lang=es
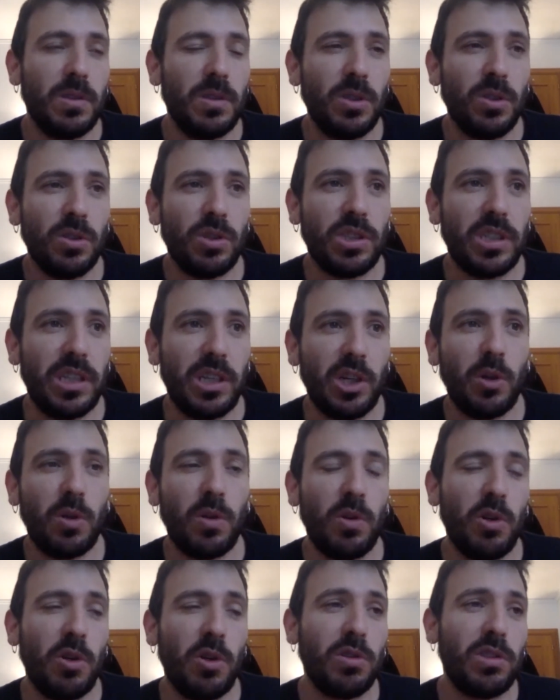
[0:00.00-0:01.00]
no sé,
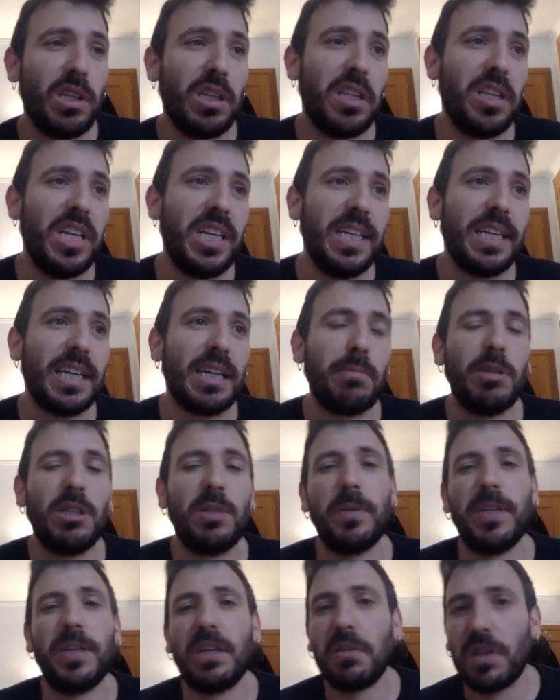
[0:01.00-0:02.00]
no, te diría que me he
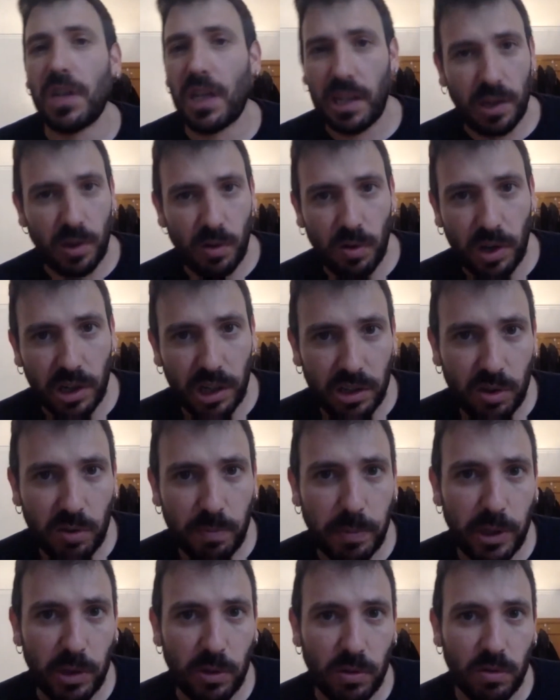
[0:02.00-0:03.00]
inspirado en nada concreto,
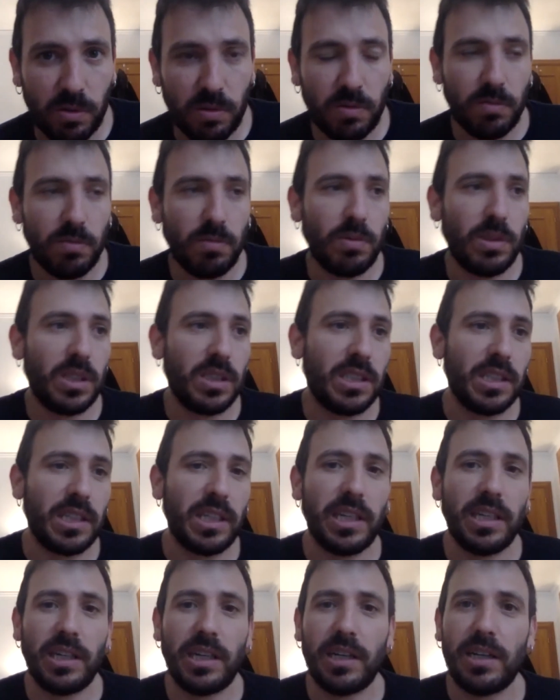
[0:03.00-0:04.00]
pero sí
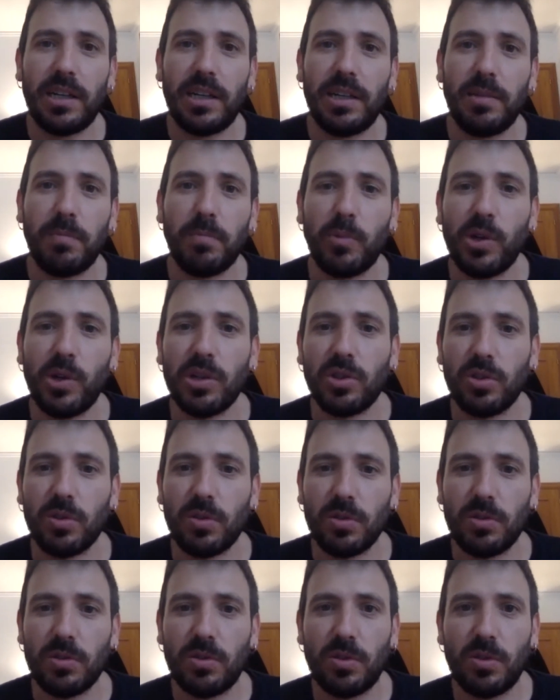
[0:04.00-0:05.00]
que ha
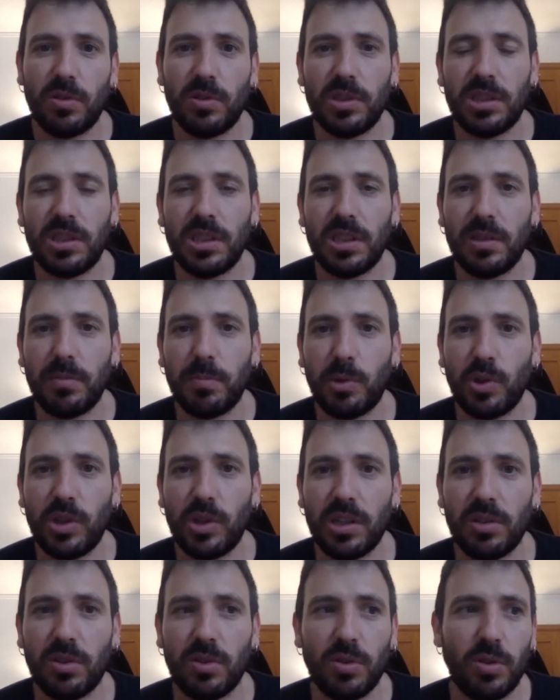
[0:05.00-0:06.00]
envuelto todo este
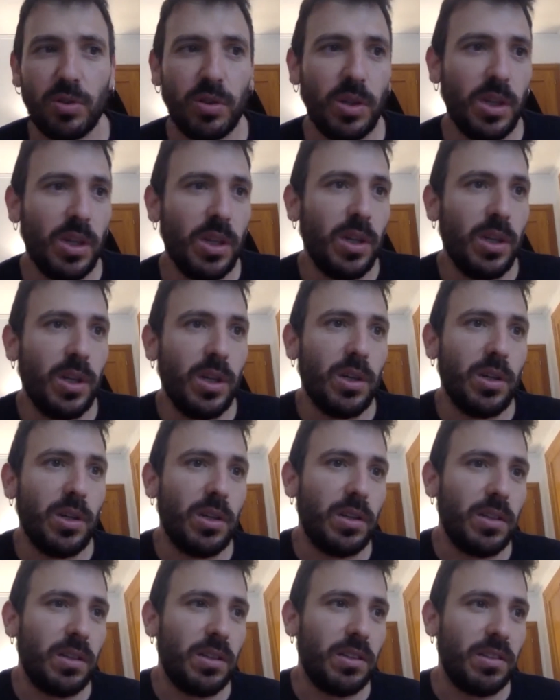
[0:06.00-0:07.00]
proyecto
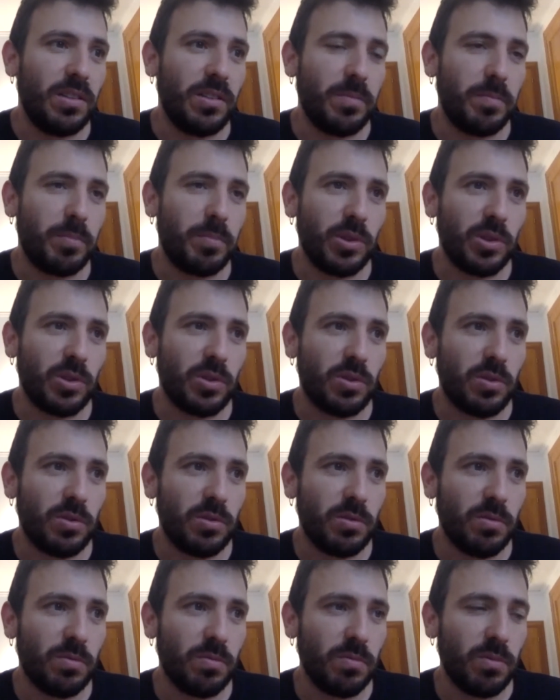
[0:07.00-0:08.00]
eh, pues
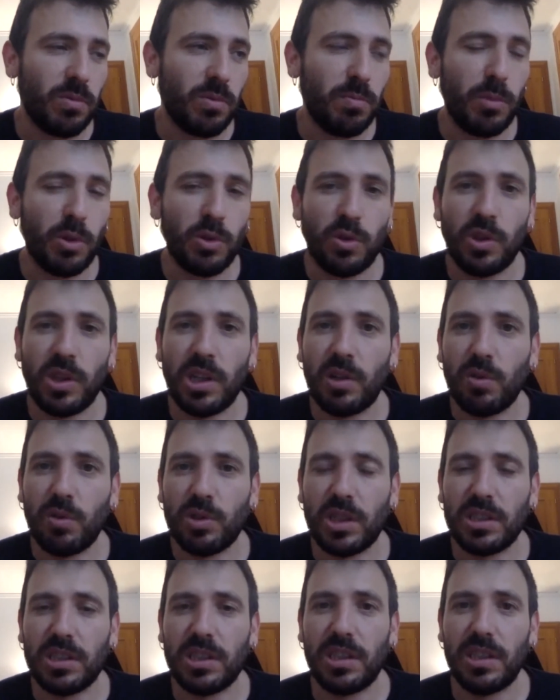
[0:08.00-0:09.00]
un montón de
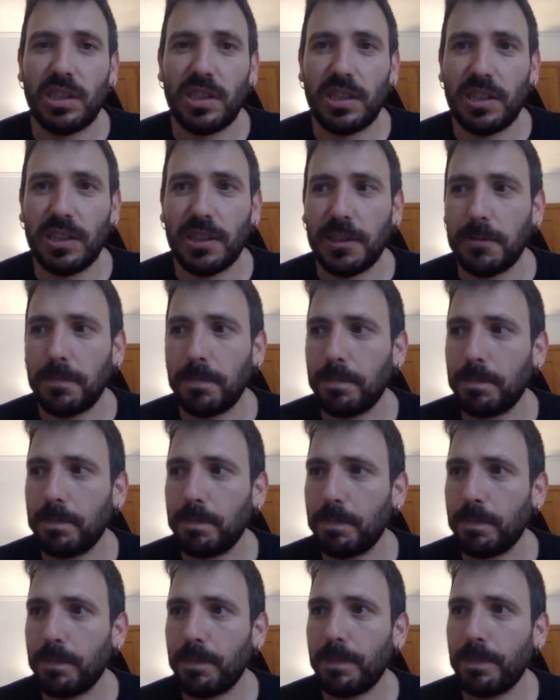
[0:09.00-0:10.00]
cosas que,
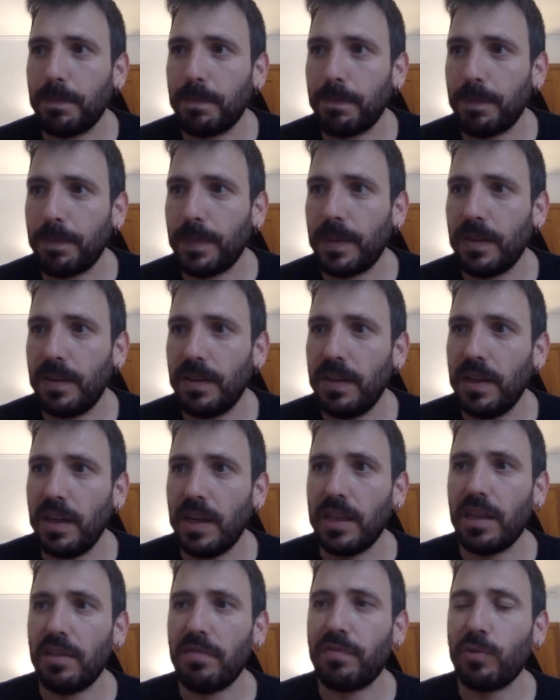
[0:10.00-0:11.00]
y
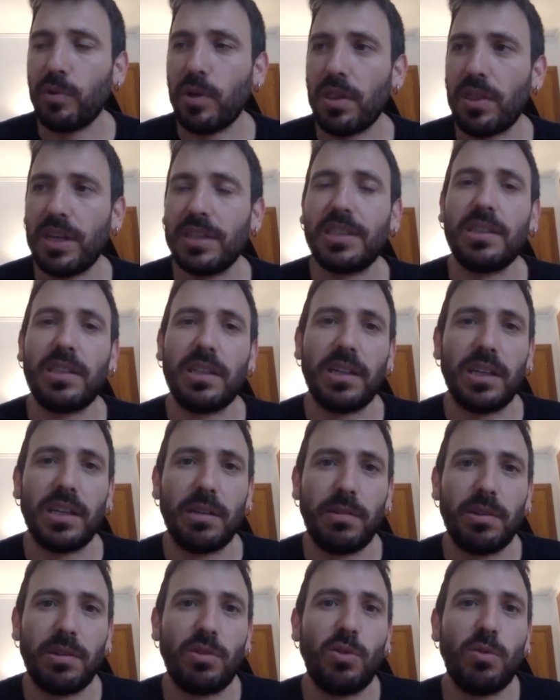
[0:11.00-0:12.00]
de influencias que tienen que
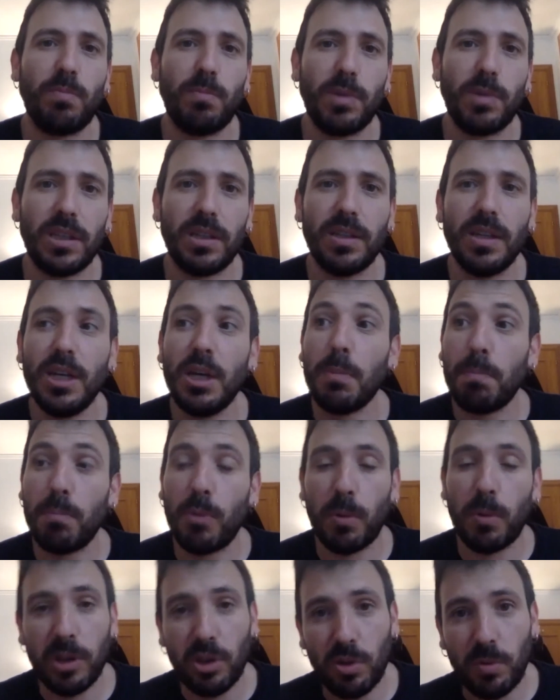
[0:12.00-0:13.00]
ver con mi
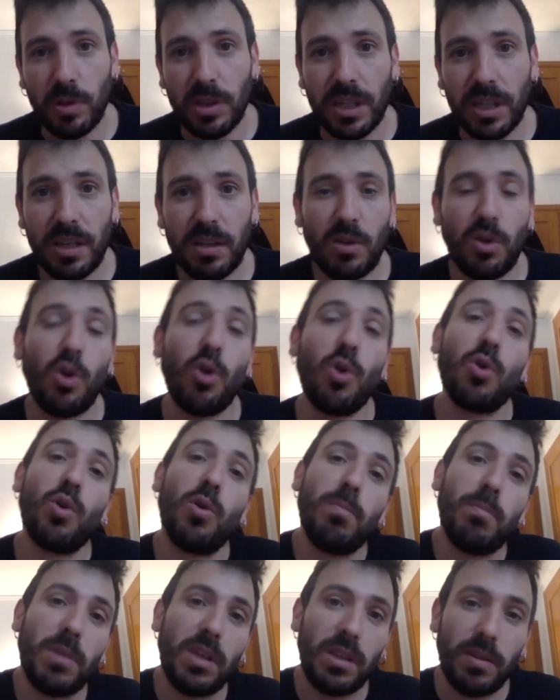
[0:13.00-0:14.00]
momento vital o
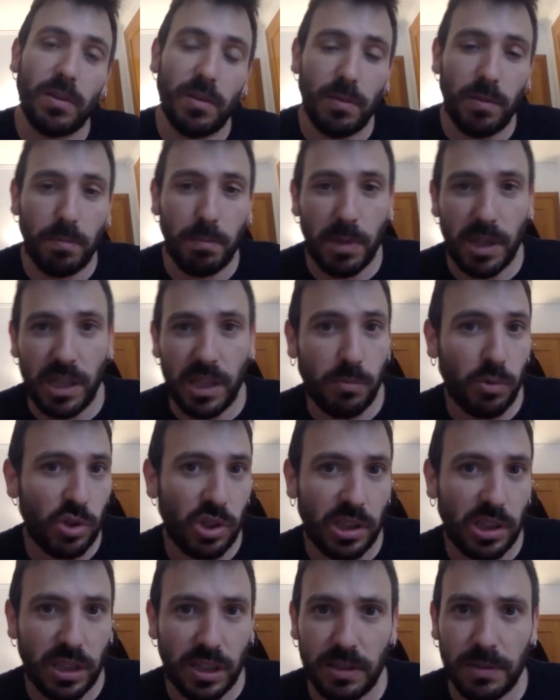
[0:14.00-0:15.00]
con mi vida
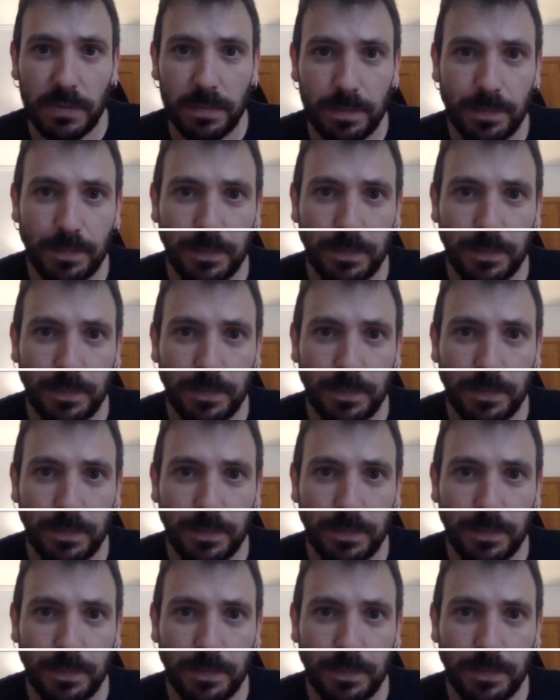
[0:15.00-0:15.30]
musical.